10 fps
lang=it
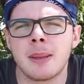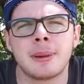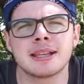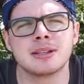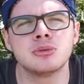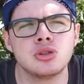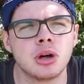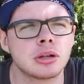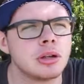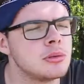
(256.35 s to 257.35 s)
Passa un
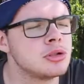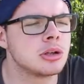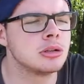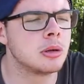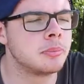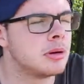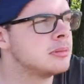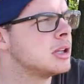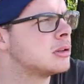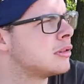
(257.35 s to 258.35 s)
giorno, il giorno dopo ho
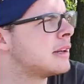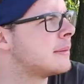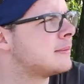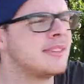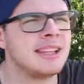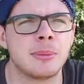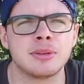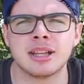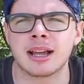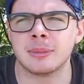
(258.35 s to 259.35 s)
detto vabbè, vediamo
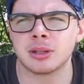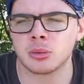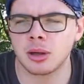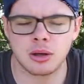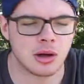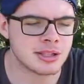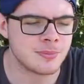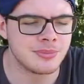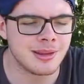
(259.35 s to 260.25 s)
se è cambiato qualcosa.